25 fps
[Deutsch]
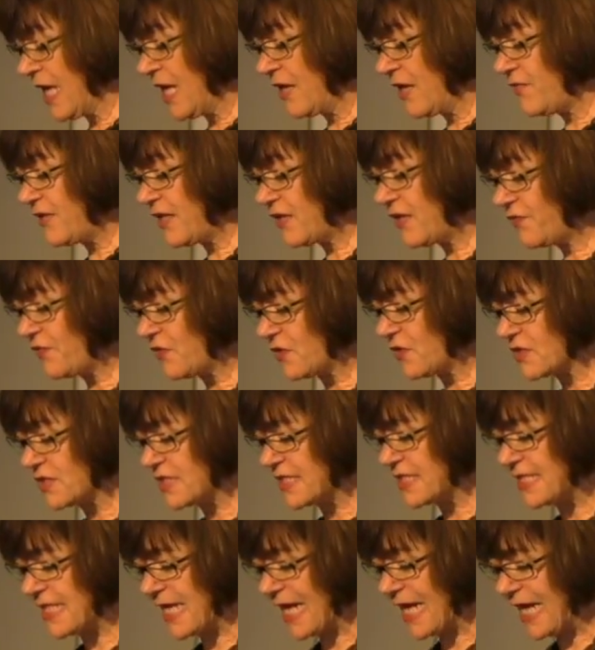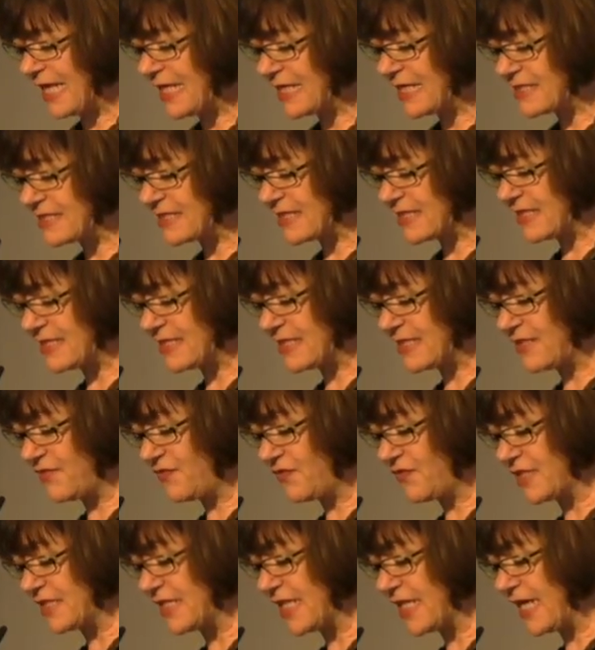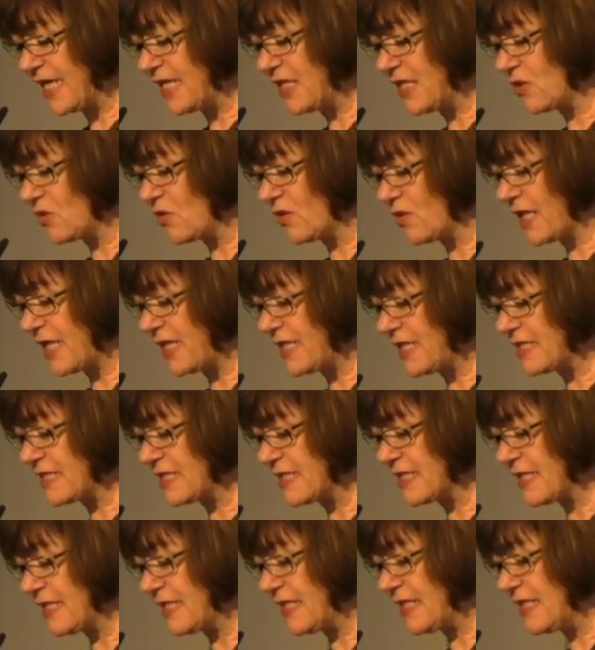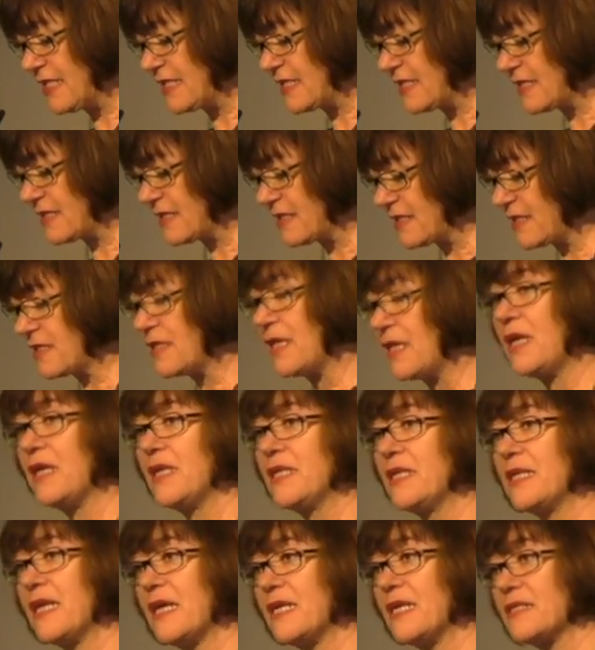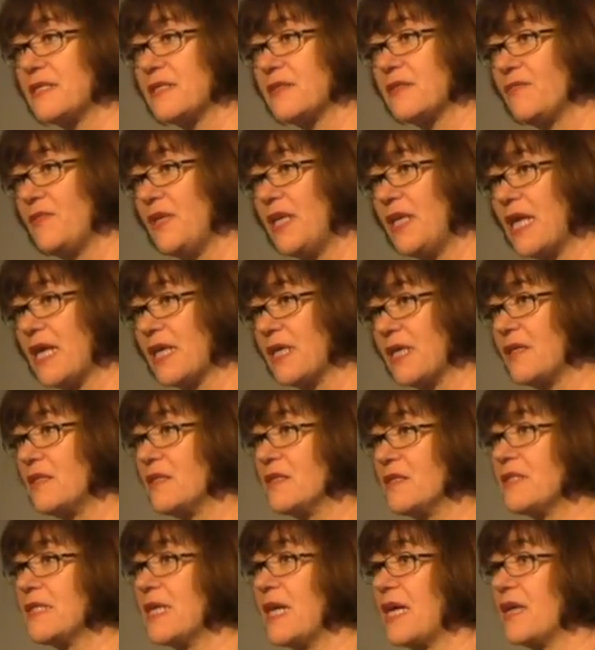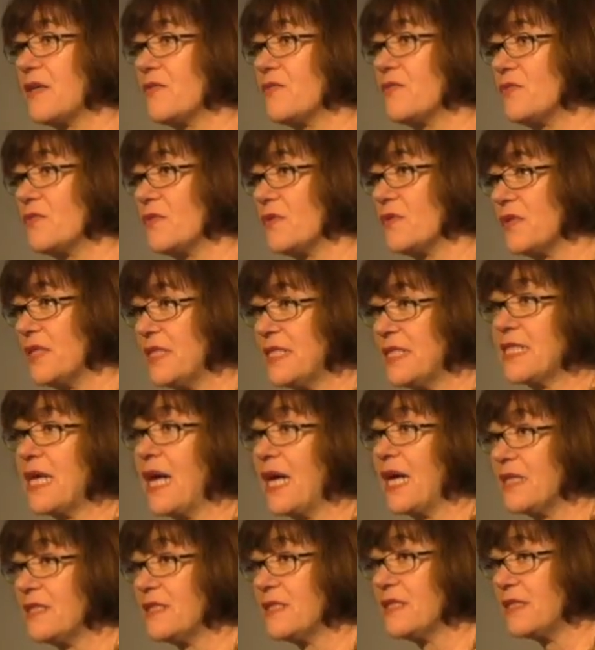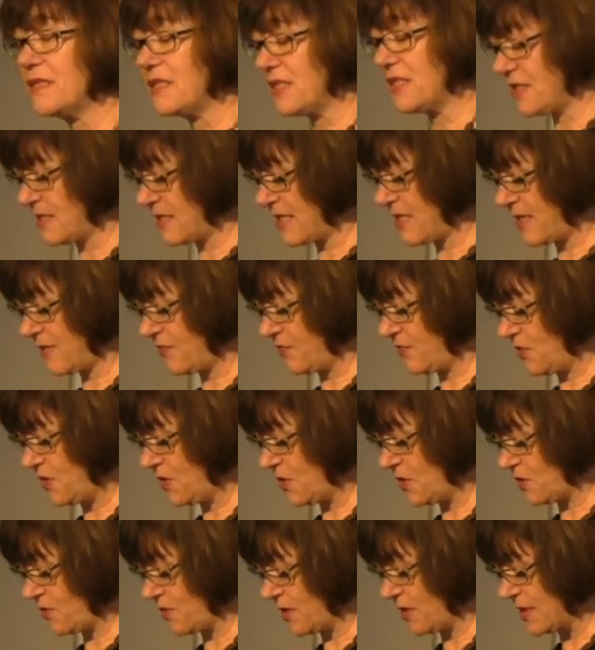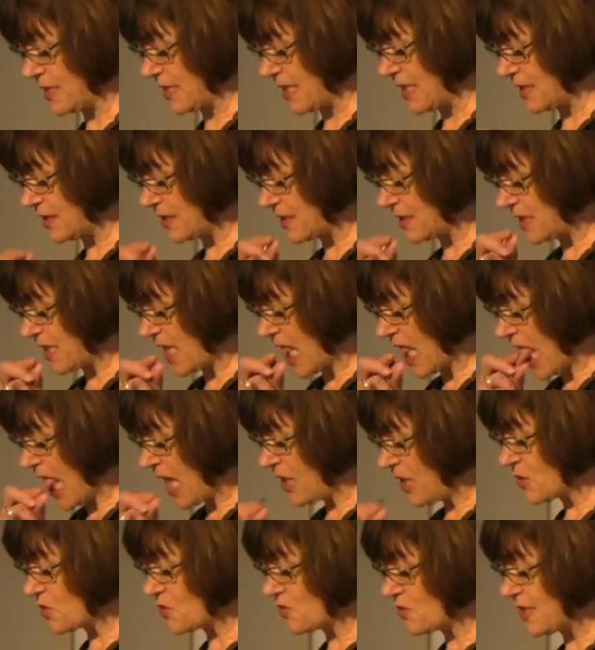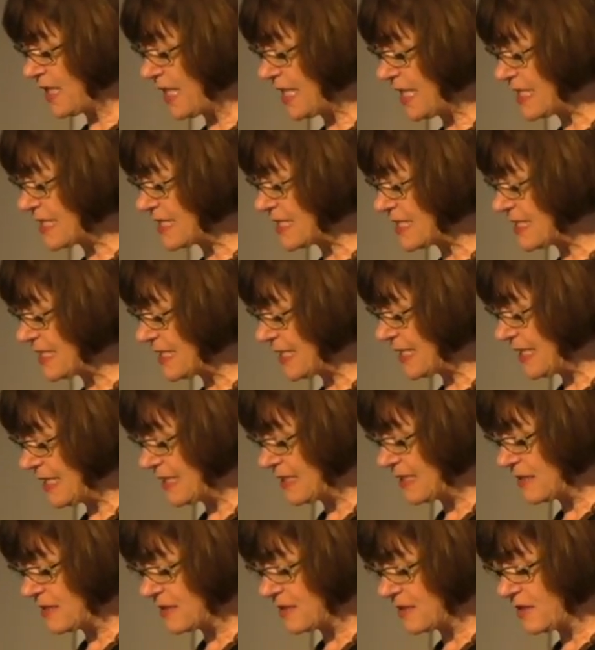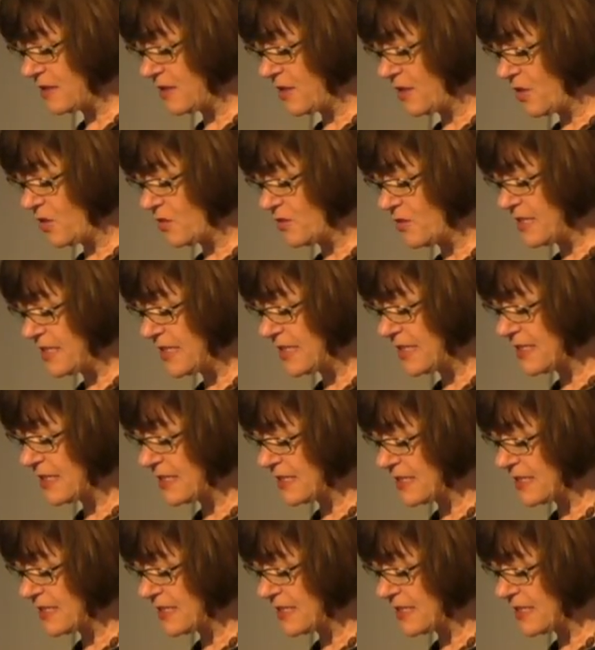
Wie fügt sich einerseits die Verteidigung eines Genießens, das, wie Lacan sagen, gesagt hat, nicht sagen würde, sondern gesagt hat, zu nichts dient und sich der